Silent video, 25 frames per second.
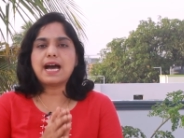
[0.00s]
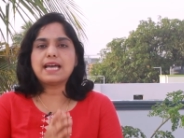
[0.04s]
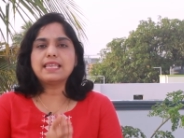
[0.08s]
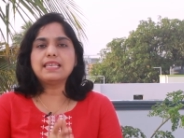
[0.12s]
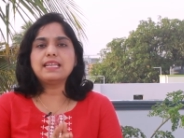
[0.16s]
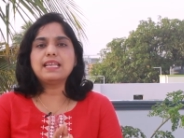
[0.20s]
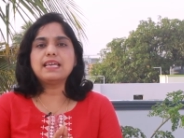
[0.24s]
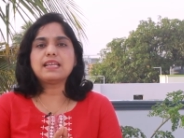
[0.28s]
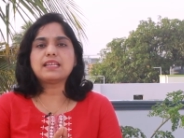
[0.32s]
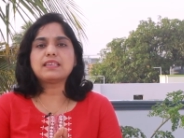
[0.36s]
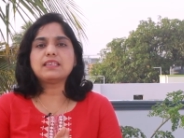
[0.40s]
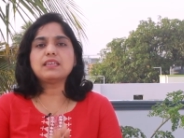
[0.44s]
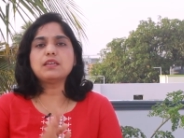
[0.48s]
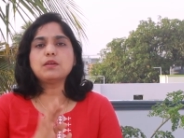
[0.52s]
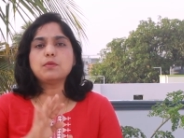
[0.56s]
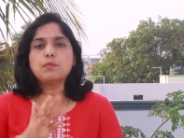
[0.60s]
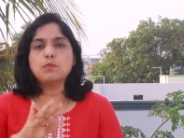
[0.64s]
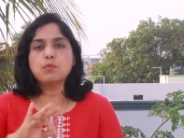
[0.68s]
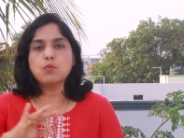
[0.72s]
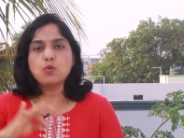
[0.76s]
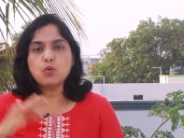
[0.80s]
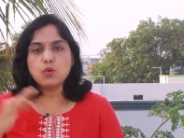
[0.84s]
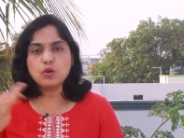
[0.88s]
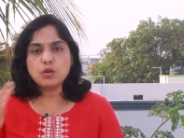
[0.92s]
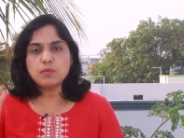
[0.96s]
அதிலிருந்து
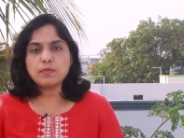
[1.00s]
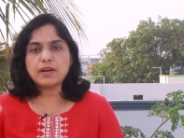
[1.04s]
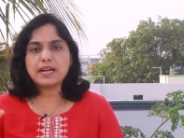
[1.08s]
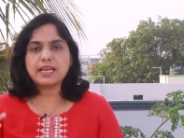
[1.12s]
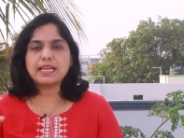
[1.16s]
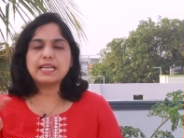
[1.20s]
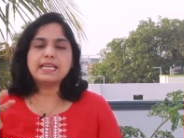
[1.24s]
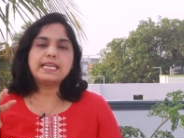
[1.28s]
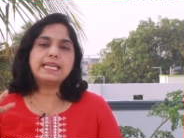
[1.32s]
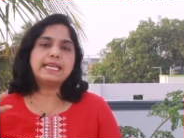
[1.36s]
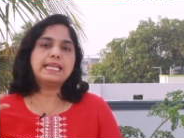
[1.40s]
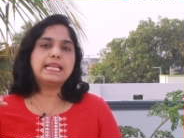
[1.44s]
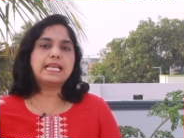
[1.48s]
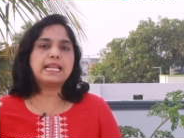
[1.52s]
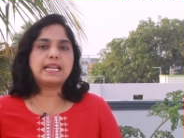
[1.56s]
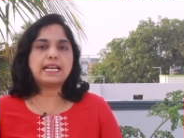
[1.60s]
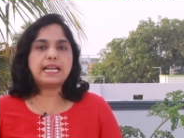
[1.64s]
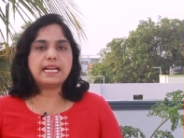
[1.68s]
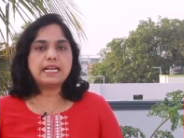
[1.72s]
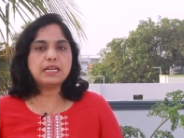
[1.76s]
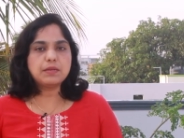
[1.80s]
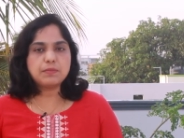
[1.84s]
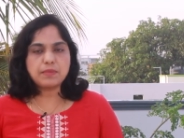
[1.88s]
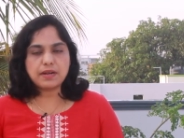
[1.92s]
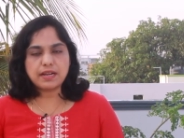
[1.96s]
மூணு மடங்கு இல்லை
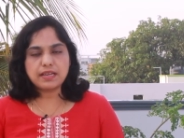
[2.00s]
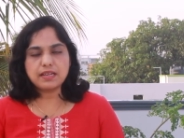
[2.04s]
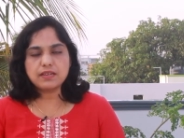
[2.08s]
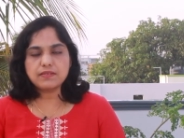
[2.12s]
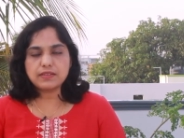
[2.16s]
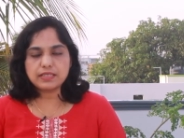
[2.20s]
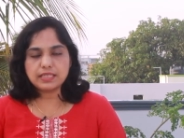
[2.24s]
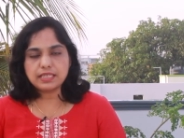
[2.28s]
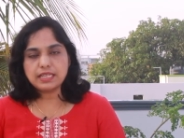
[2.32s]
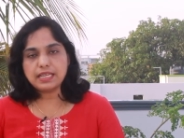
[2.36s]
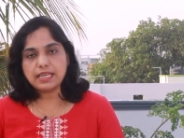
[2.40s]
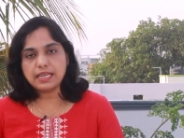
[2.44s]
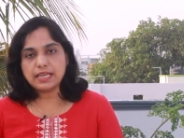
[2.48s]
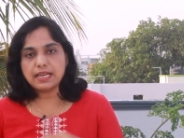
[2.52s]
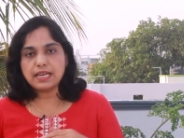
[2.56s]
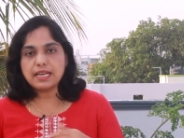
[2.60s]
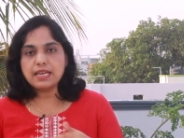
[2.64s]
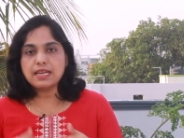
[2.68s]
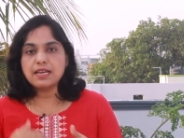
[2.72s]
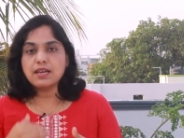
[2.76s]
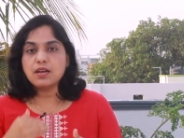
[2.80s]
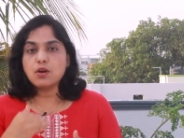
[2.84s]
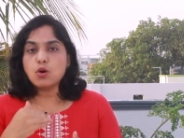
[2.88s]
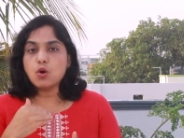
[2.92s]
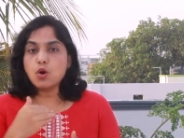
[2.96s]
ரெண்டு மடங்கு வந்து நீங்கள்
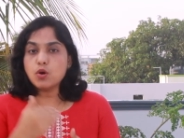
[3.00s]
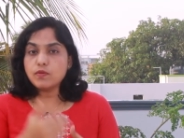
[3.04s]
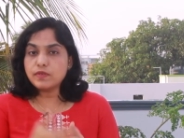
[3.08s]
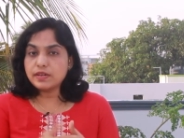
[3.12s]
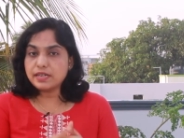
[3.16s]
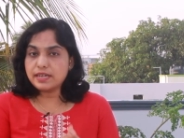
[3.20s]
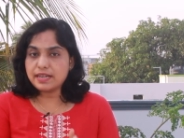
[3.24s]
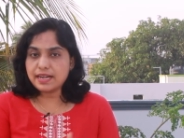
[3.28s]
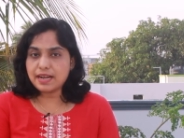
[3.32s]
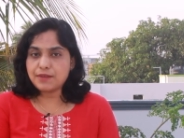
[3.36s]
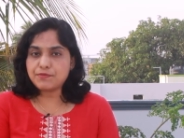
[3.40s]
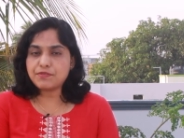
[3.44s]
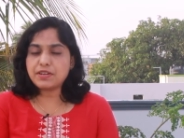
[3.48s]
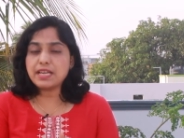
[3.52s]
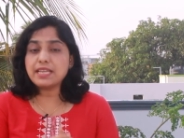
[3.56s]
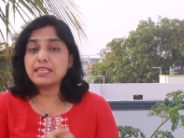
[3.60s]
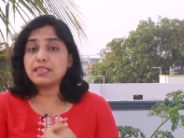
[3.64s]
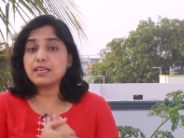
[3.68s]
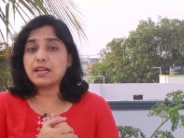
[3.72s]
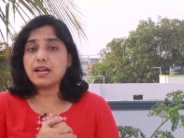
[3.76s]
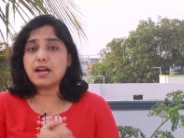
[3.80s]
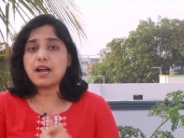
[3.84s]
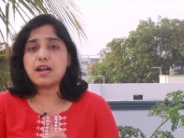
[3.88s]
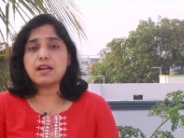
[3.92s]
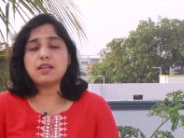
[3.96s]
ஓவர் டிராஃப்டாக
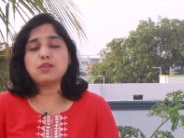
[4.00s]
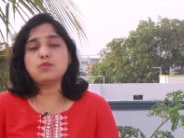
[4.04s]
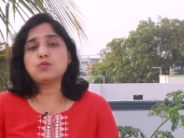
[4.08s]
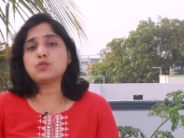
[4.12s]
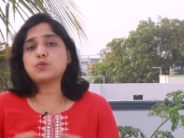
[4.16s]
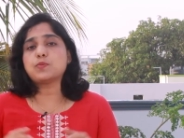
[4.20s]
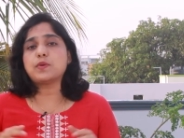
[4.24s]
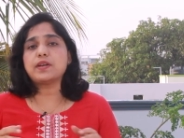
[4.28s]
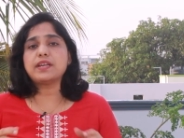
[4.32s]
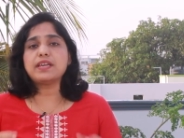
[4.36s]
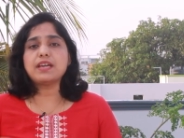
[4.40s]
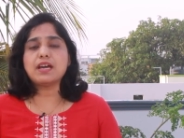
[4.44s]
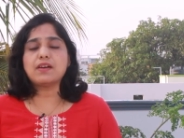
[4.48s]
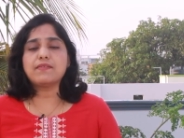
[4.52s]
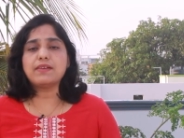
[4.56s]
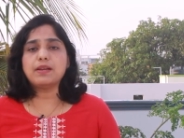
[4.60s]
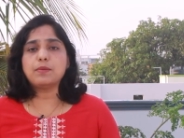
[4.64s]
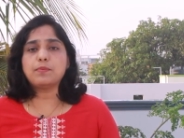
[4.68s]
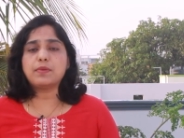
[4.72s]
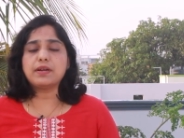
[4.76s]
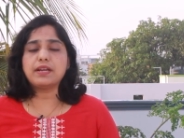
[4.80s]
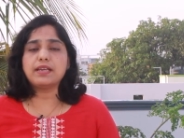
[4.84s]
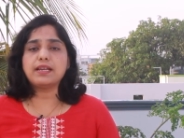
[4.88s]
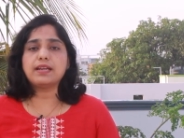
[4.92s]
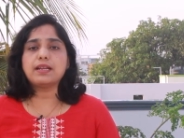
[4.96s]
இந்த கார்டை யூஸ் பண்ணி
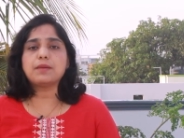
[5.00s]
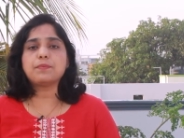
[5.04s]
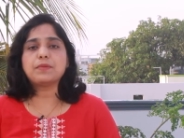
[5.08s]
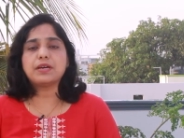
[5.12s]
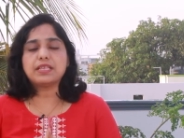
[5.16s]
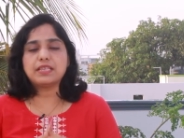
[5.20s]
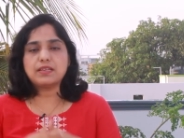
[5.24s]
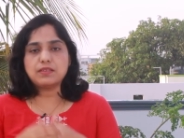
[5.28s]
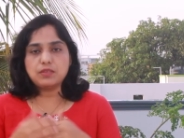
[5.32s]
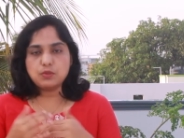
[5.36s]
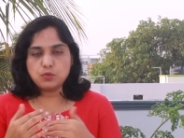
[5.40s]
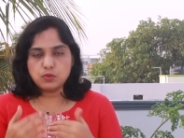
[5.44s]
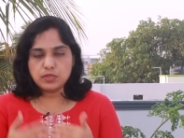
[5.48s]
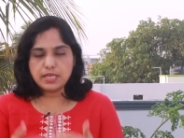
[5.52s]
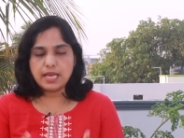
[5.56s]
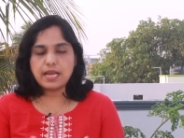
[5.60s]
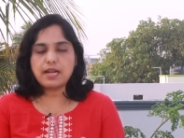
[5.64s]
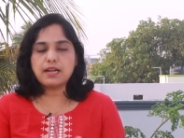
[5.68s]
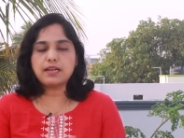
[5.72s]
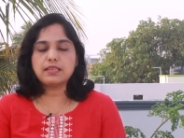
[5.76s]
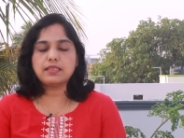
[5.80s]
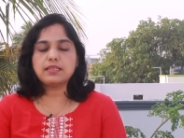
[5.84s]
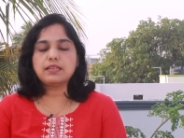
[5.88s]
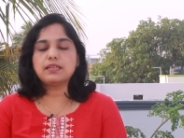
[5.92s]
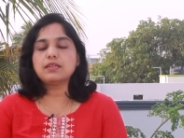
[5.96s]
அவைல் பண்ணிக்கலாம் அதாவது
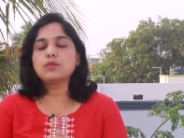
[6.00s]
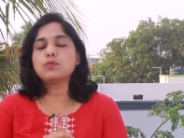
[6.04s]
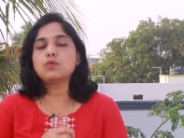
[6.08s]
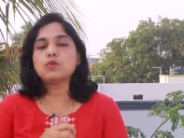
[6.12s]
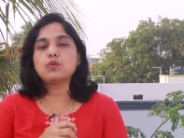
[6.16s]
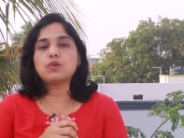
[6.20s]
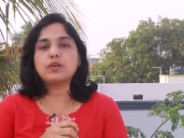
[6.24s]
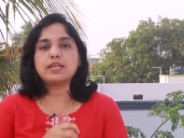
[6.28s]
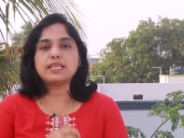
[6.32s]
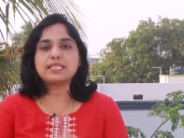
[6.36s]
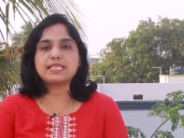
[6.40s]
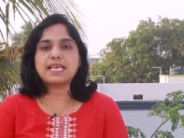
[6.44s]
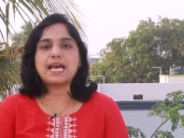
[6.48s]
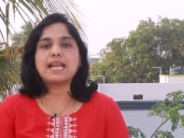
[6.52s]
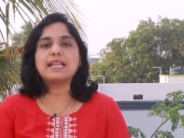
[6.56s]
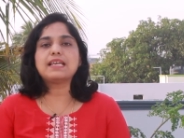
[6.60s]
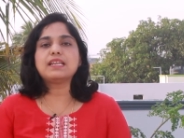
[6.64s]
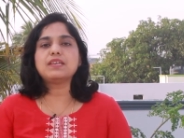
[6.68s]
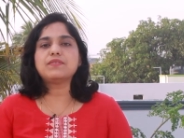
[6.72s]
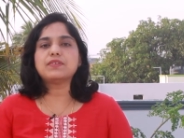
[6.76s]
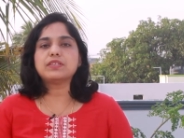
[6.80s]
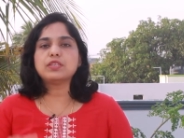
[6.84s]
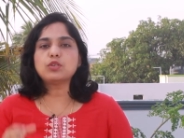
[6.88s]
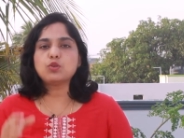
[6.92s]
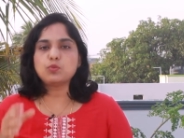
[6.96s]
உதாரணத்துக்கு உங்களுடைய
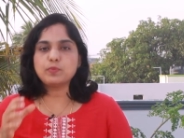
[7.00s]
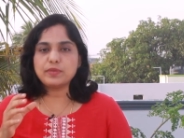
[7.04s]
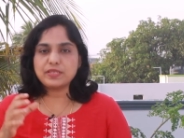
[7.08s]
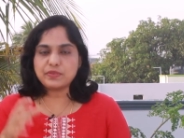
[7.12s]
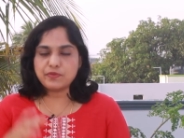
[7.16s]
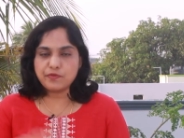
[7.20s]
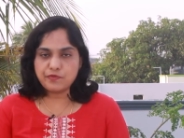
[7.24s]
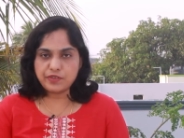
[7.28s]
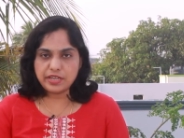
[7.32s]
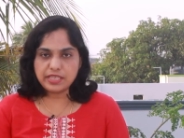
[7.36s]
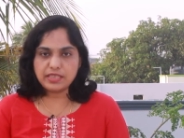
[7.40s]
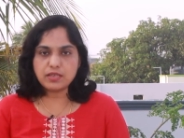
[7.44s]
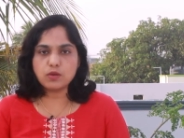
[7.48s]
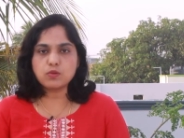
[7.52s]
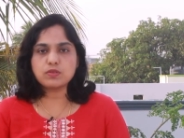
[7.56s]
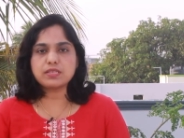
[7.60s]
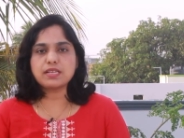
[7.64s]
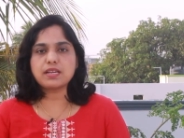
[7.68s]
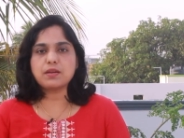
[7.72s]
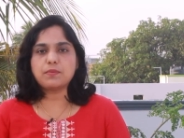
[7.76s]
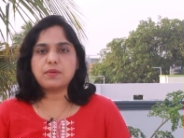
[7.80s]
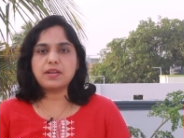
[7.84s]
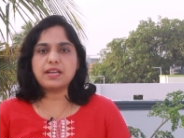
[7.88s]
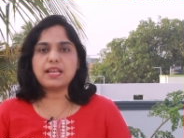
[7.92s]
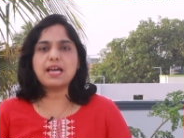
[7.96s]
சேலரி வந்து ருபீஸ் ஃபிஃப்டி
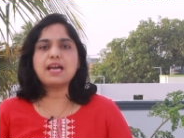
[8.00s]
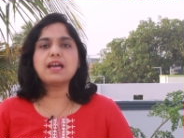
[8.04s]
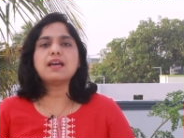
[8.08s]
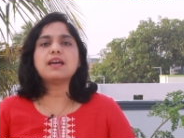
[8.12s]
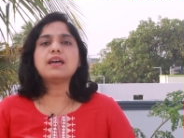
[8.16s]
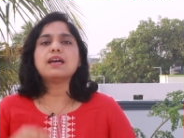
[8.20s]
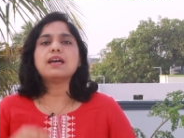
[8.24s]
தௌசண்ட் அப்படின்னா